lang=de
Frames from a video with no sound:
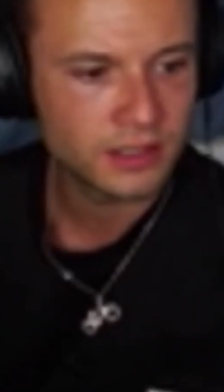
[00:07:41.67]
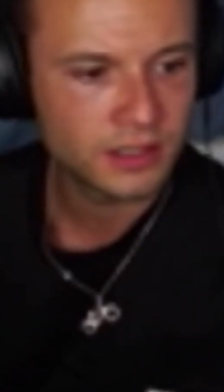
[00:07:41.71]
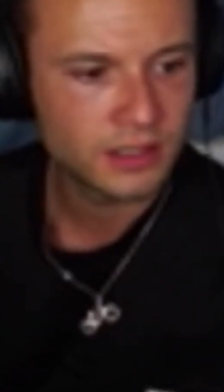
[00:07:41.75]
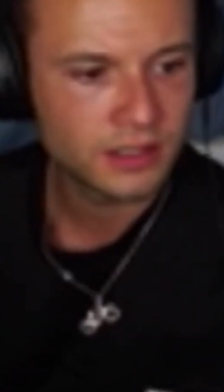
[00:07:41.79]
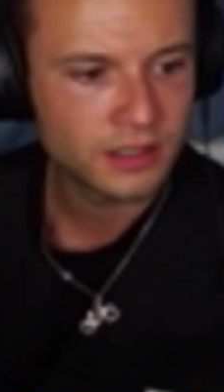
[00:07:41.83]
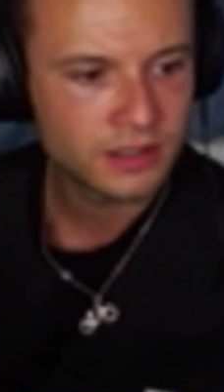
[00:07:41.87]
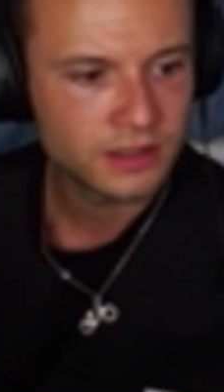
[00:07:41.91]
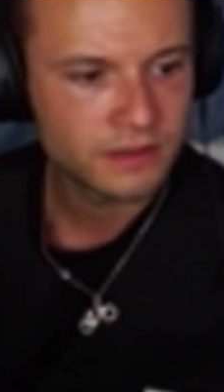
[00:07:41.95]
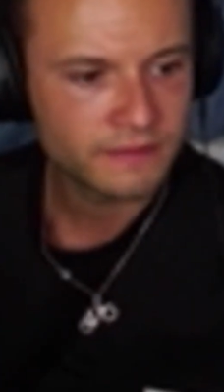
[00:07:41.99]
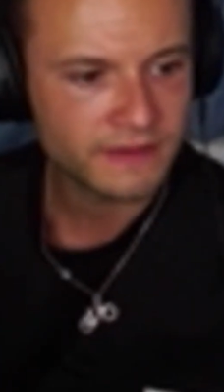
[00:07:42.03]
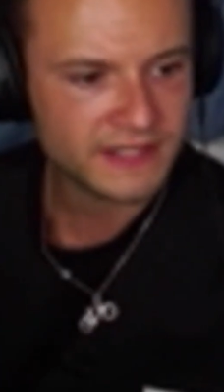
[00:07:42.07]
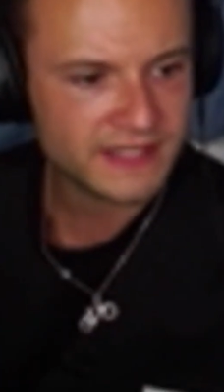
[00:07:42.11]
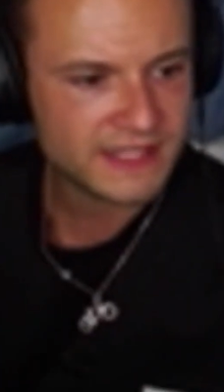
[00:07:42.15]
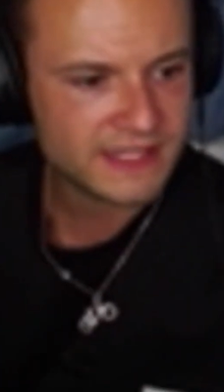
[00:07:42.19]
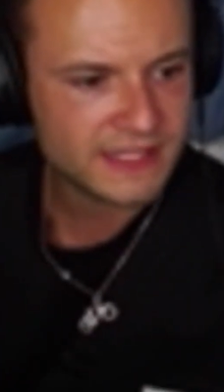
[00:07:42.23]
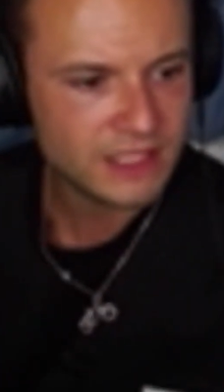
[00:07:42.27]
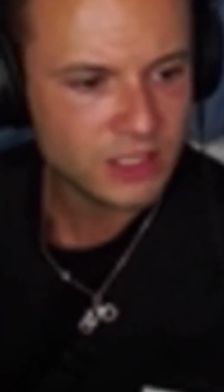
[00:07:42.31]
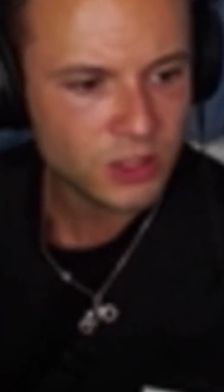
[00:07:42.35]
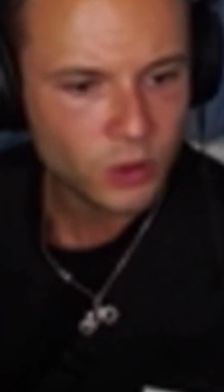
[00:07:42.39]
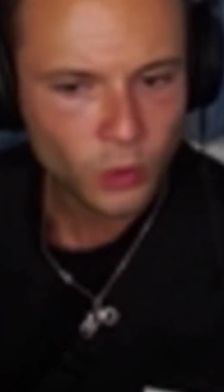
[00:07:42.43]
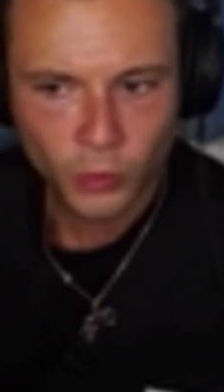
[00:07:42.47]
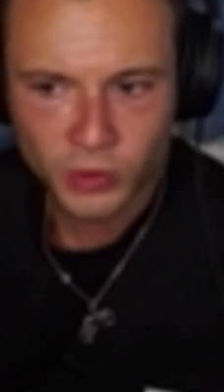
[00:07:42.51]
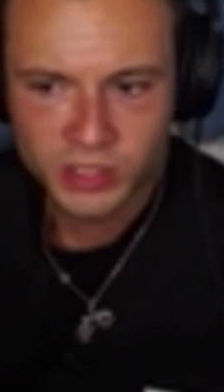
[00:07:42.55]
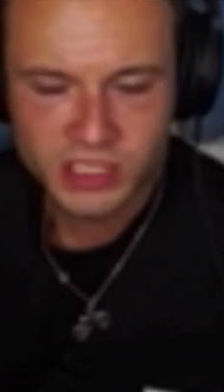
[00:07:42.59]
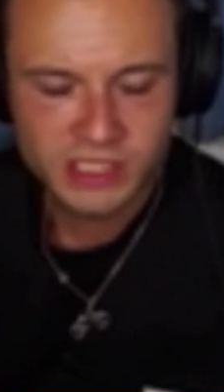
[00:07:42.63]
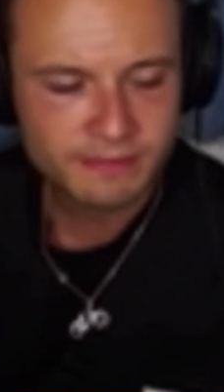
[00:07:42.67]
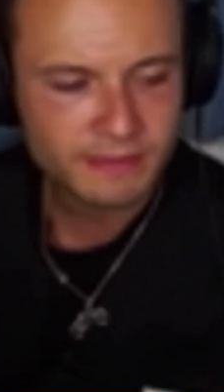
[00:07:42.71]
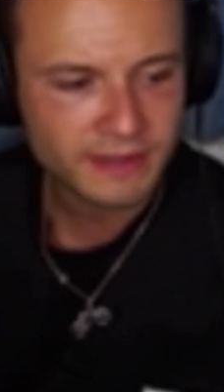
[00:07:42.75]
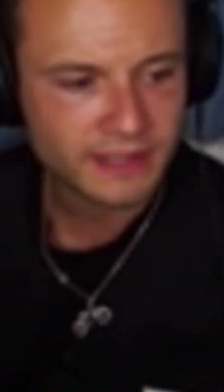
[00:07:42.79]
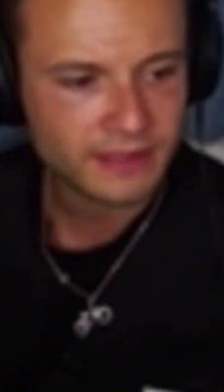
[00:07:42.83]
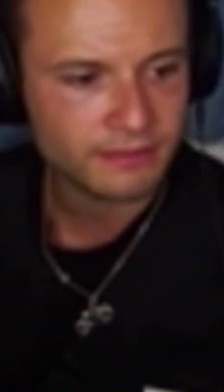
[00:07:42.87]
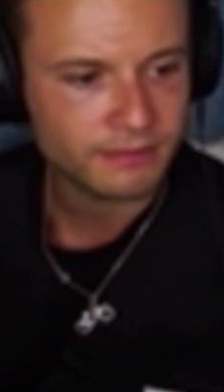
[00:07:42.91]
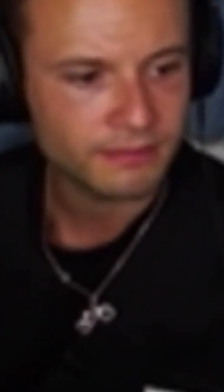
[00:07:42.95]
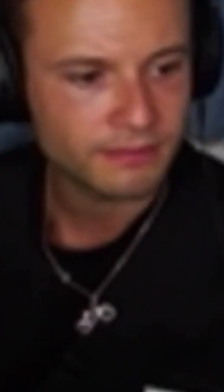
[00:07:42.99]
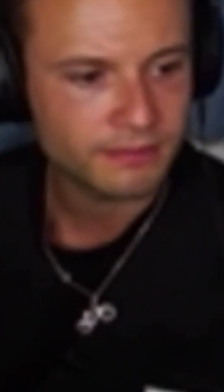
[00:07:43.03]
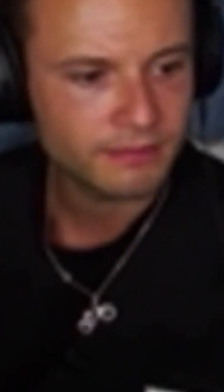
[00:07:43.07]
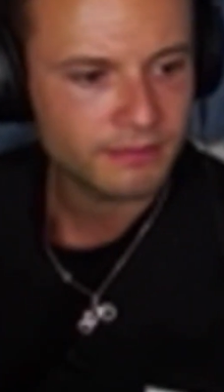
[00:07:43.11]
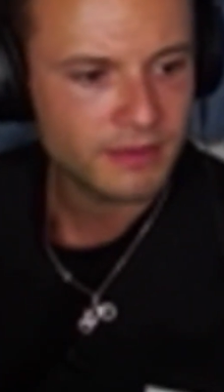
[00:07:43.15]
Was ist denn los mit,
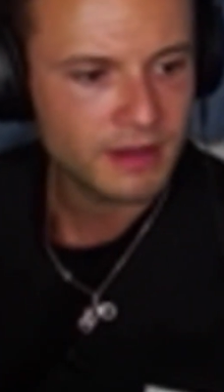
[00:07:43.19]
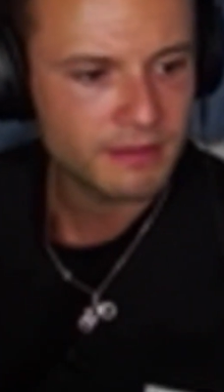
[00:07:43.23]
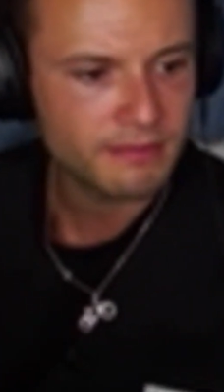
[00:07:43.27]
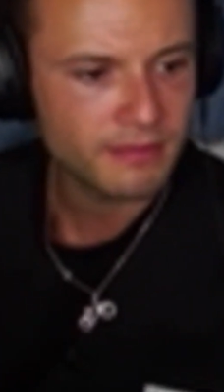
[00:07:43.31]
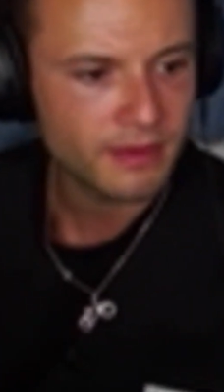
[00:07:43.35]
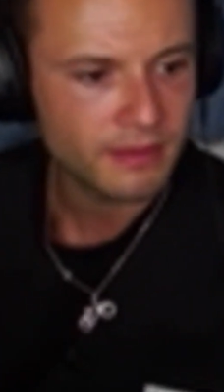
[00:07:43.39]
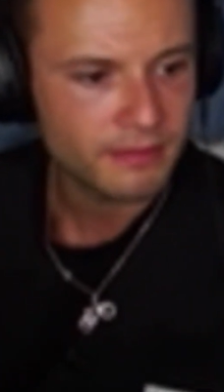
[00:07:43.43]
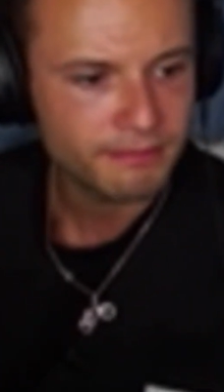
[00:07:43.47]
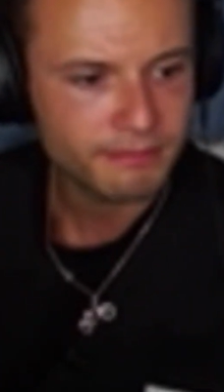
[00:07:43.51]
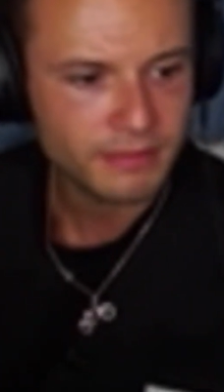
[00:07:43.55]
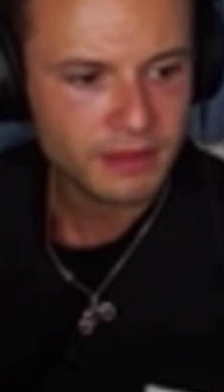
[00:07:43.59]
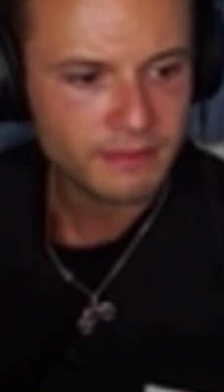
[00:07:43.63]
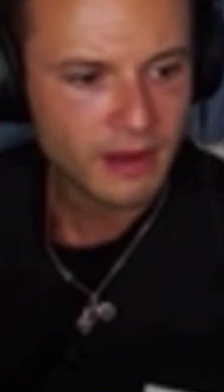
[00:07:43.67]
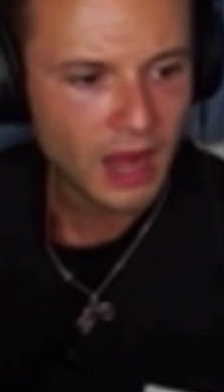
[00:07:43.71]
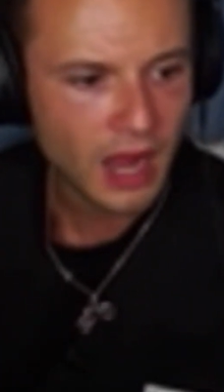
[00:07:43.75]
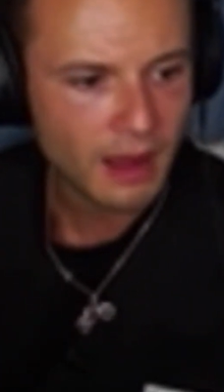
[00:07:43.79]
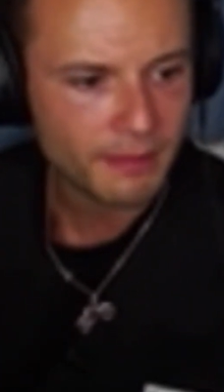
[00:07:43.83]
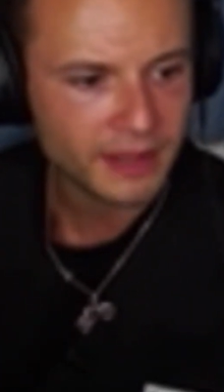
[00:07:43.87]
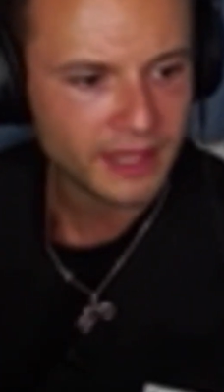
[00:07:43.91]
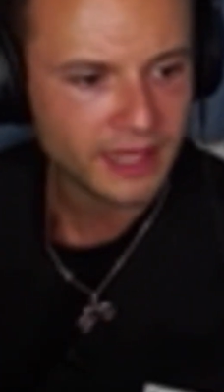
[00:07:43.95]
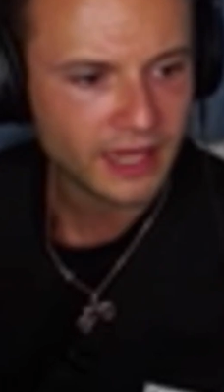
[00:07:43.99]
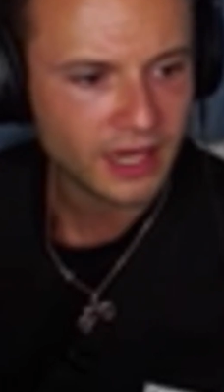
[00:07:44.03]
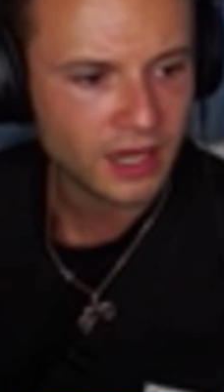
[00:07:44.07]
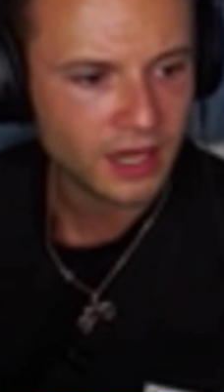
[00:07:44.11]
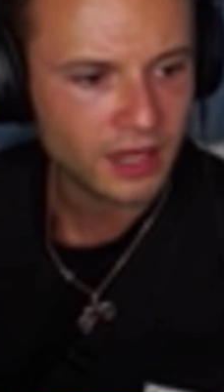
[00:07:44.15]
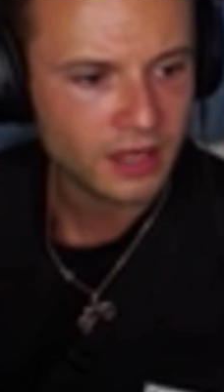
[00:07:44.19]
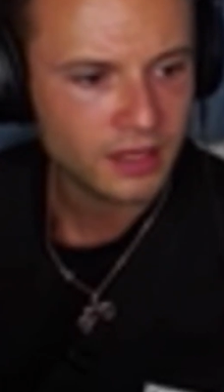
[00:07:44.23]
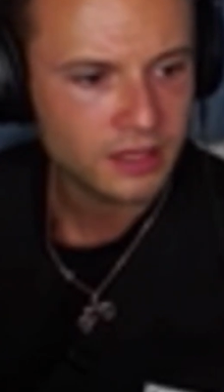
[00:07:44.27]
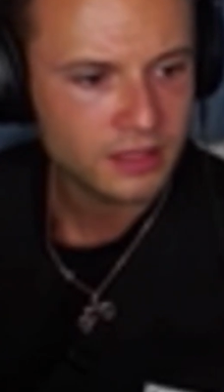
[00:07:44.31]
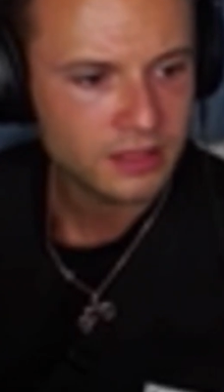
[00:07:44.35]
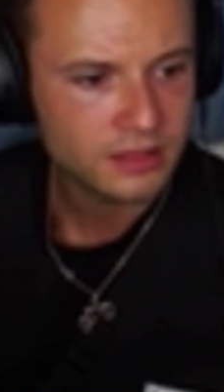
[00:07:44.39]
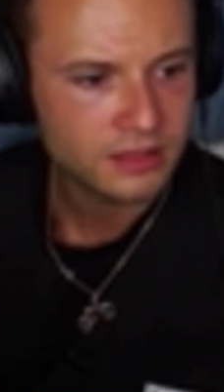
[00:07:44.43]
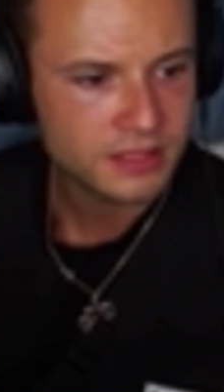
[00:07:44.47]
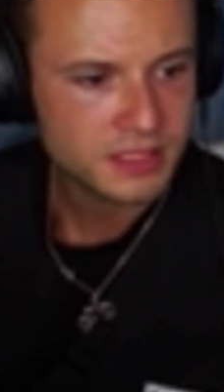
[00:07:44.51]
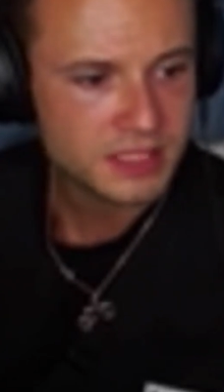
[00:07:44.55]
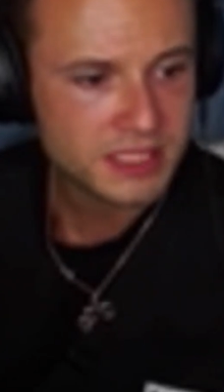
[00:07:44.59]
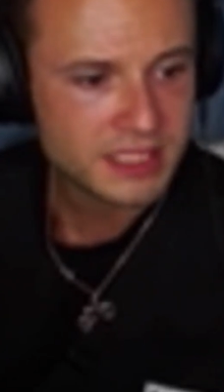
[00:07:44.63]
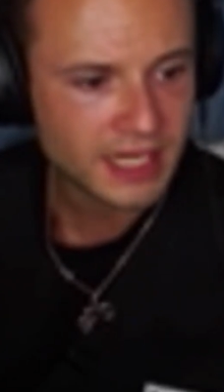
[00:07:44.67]
mit, mit dem ABK?
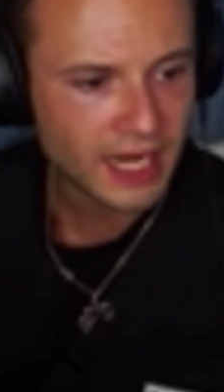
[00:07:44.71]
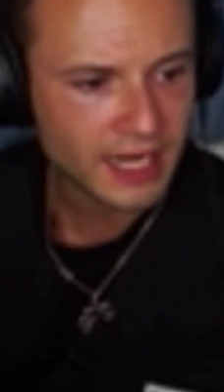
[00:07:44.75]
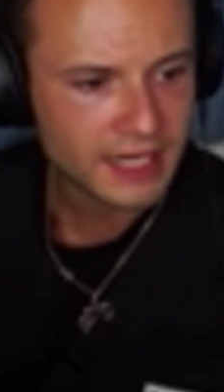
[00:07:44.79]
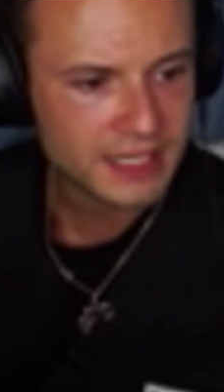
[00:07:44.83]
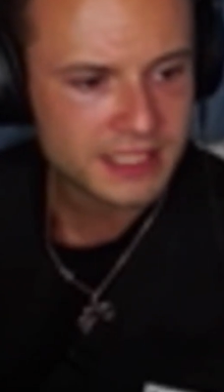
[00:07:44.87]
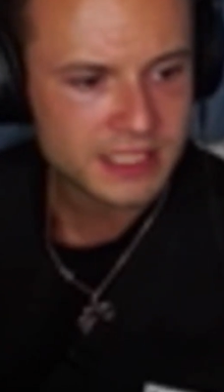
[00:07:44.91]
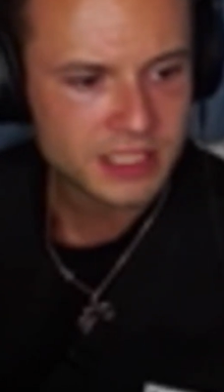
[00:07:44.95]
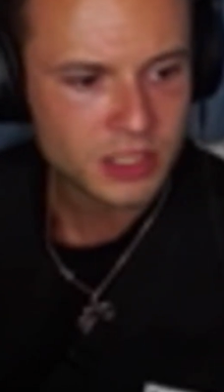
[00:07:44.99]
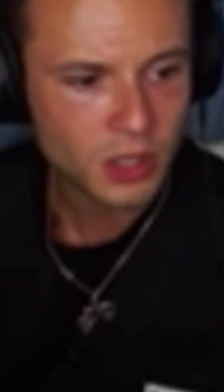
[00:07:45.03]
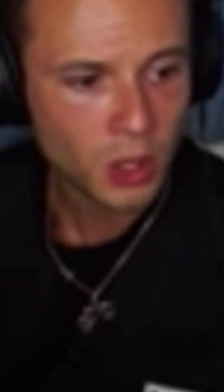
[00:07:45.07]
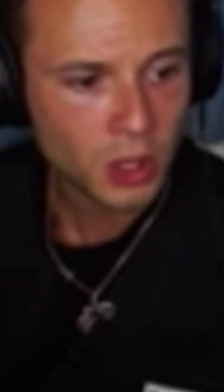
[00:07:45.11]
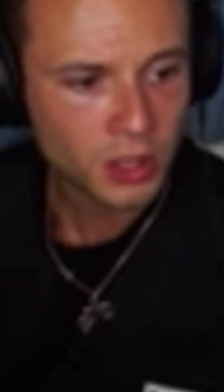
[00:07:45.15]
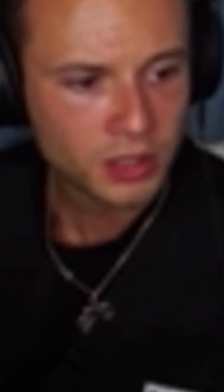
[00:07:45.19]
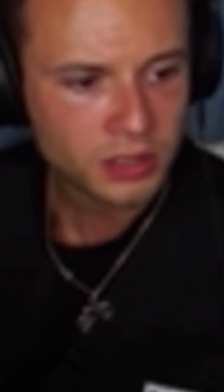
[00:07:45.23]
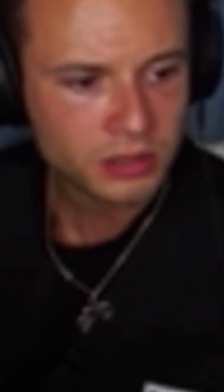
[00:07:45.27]
Ist da alles in Ordnung?